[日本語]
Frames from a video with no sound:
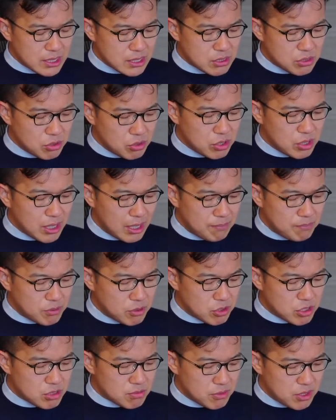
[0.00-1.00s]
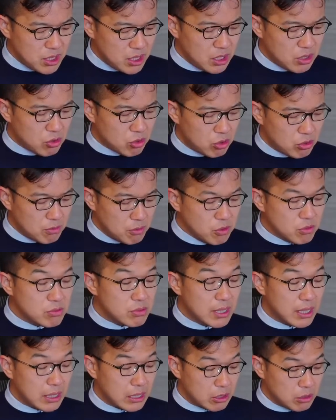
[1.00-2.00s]
そういうアプローチもいいと思う
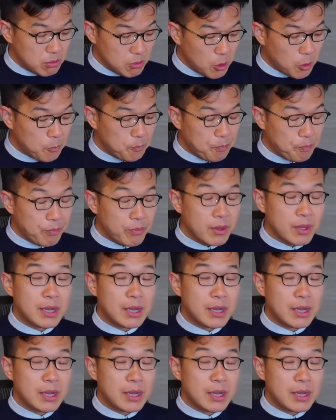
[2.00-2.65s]
んだけども、